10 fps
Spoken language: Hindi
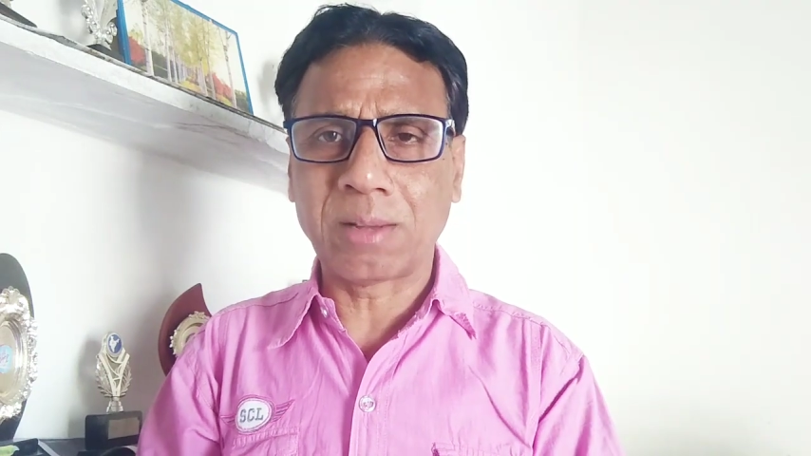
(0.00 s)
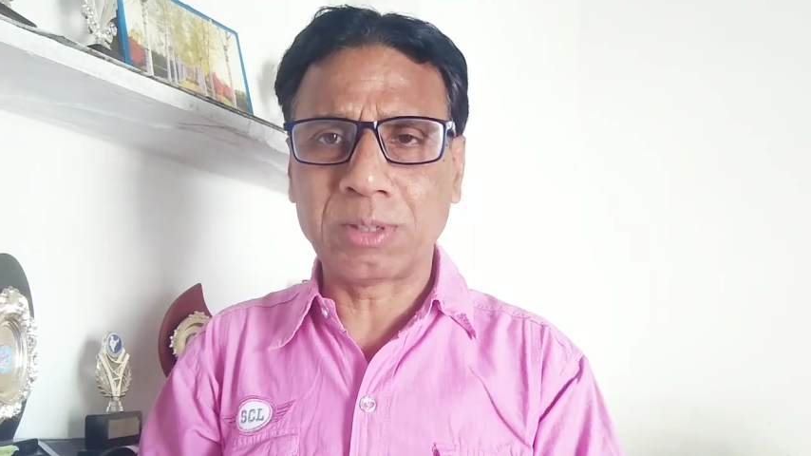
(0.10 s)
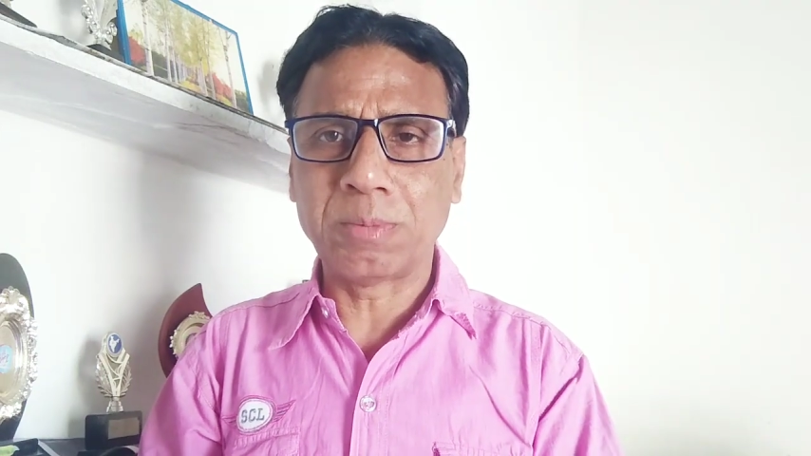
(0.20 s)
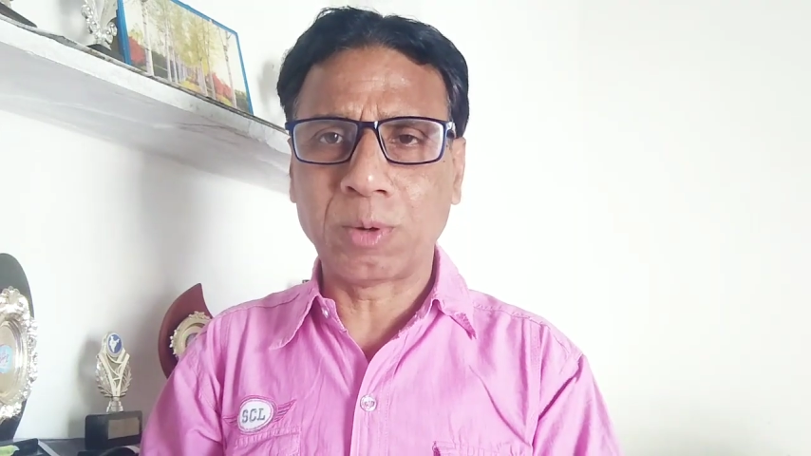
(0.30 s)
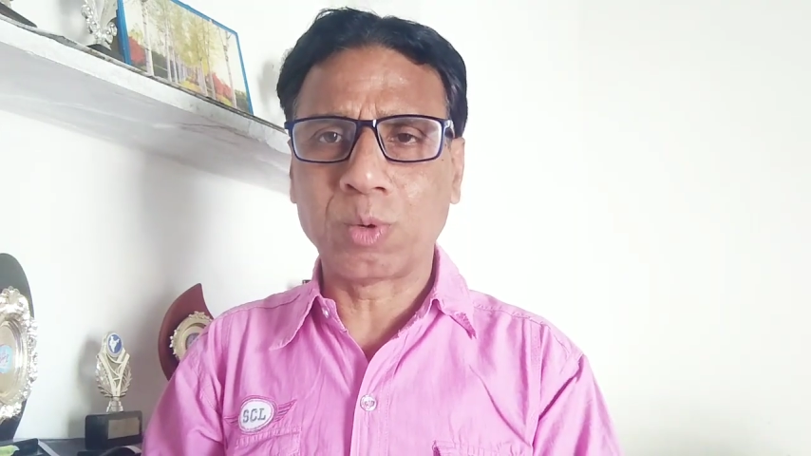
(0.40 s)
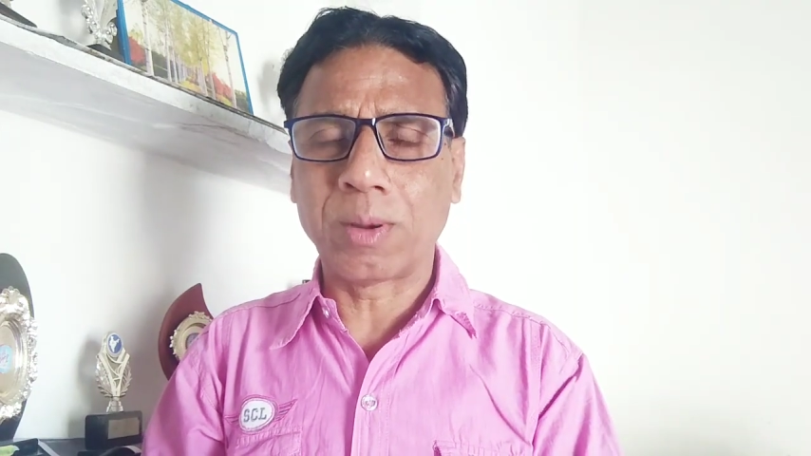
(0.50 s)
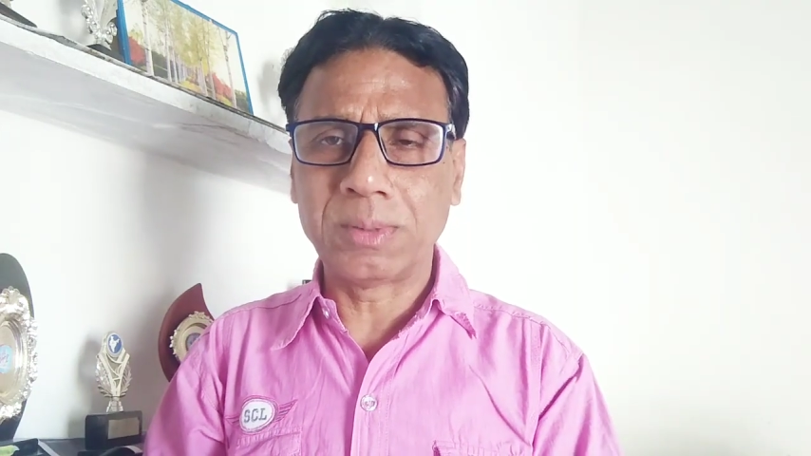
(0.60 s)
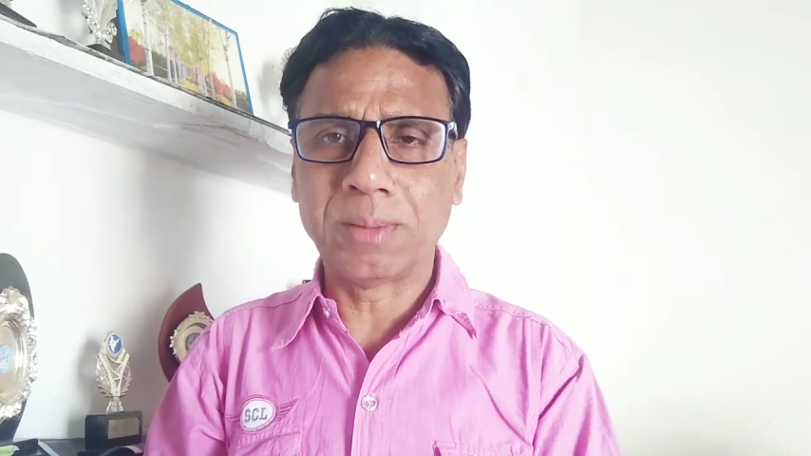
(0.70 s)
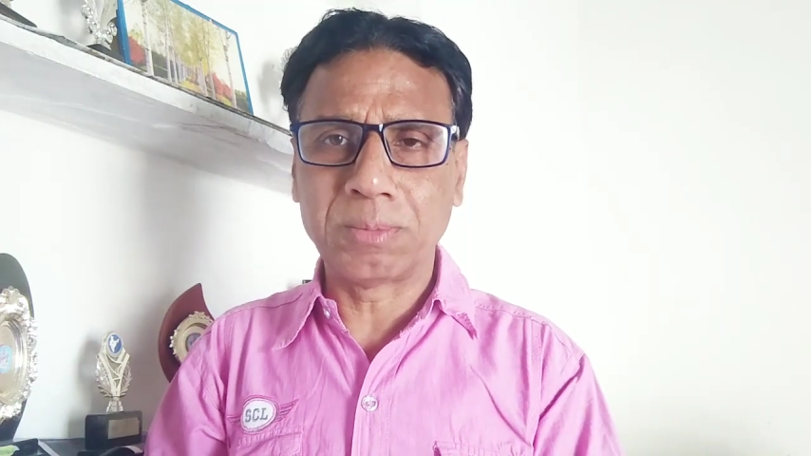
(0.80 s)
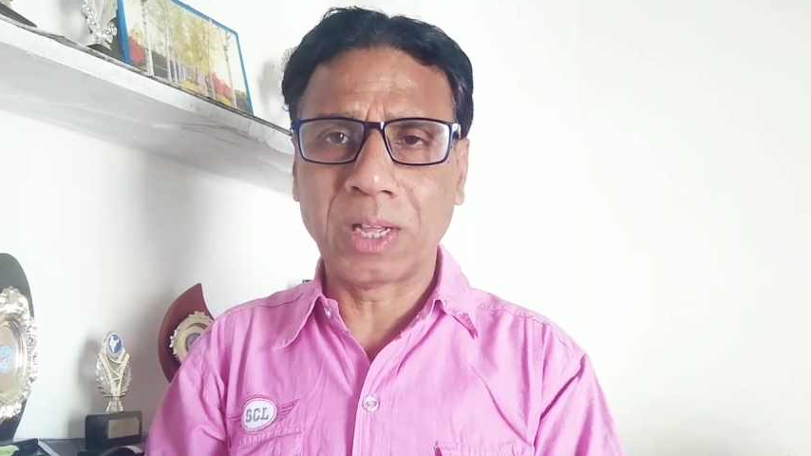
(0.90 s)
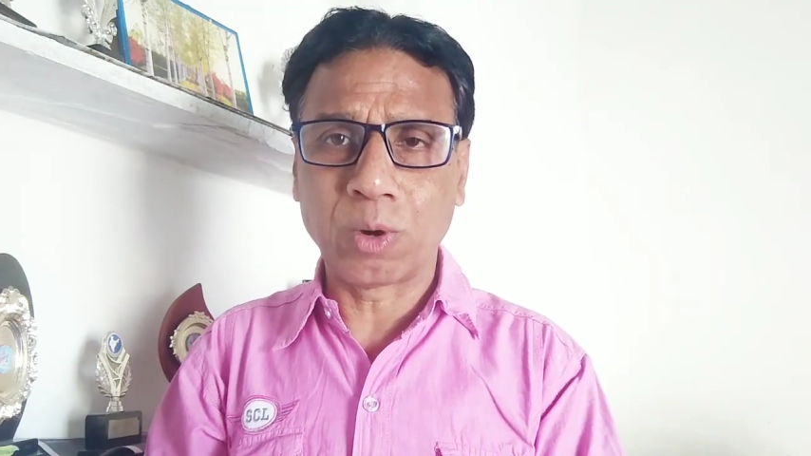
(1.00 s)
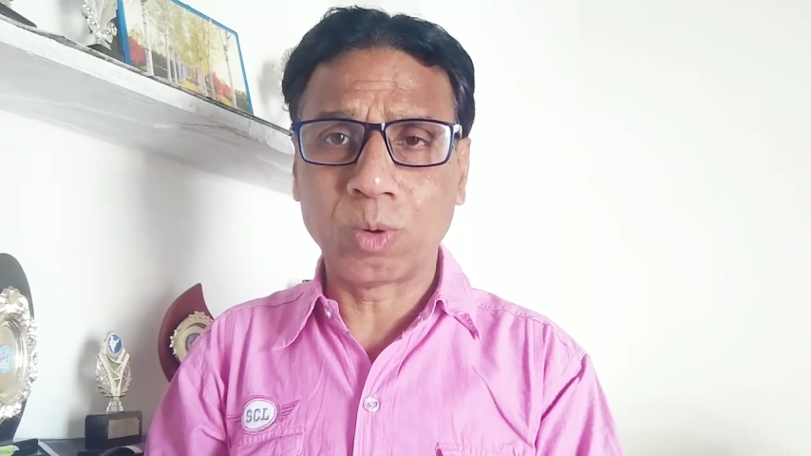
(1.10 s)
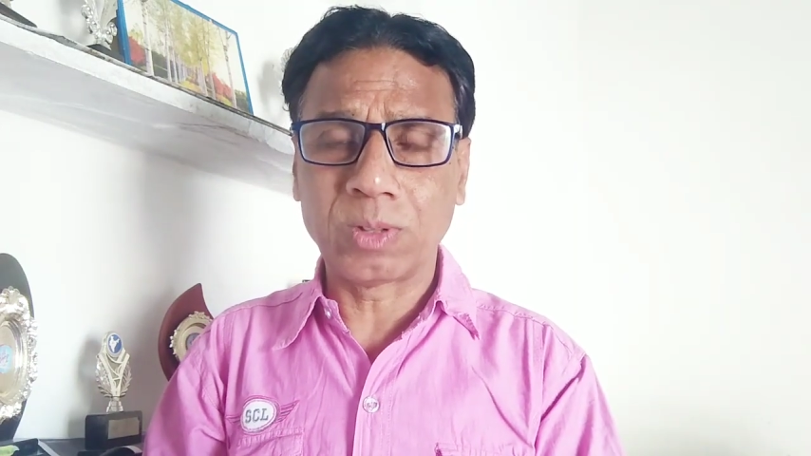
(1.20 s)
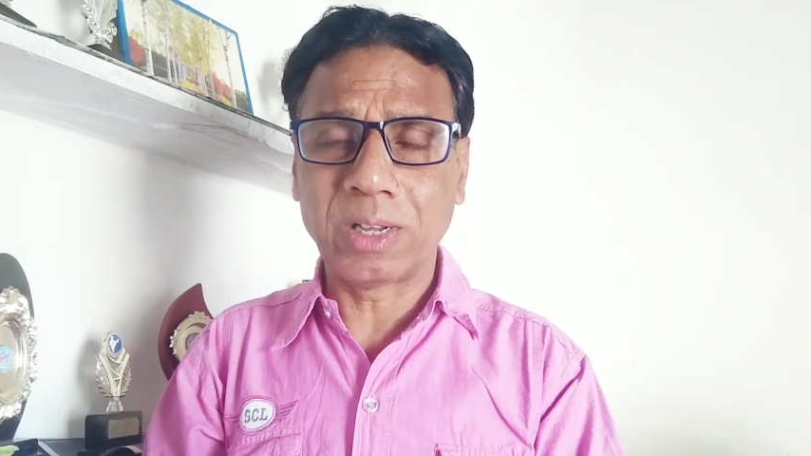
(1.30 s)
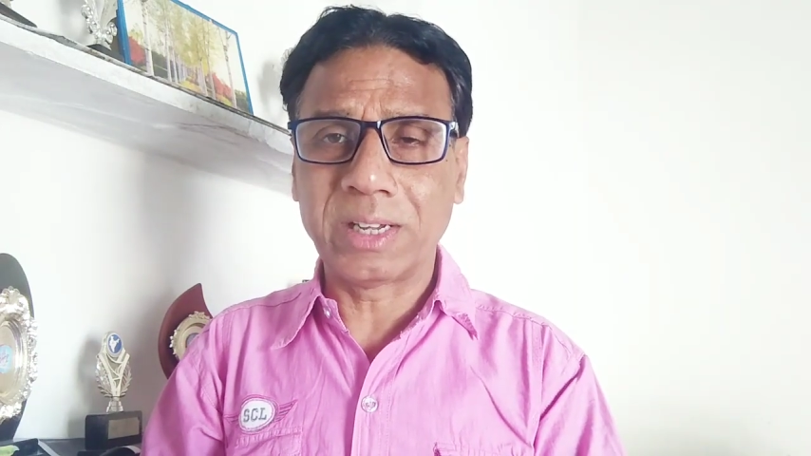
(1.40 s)
तापसी पन्नू का भी दमदार
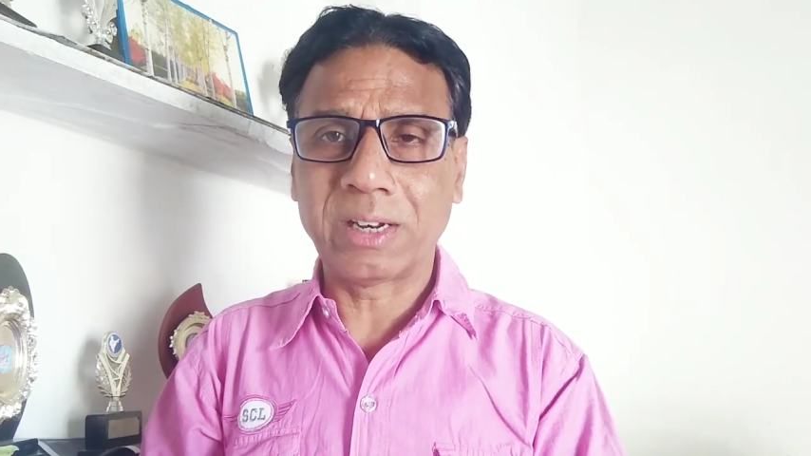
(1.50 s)
रोल था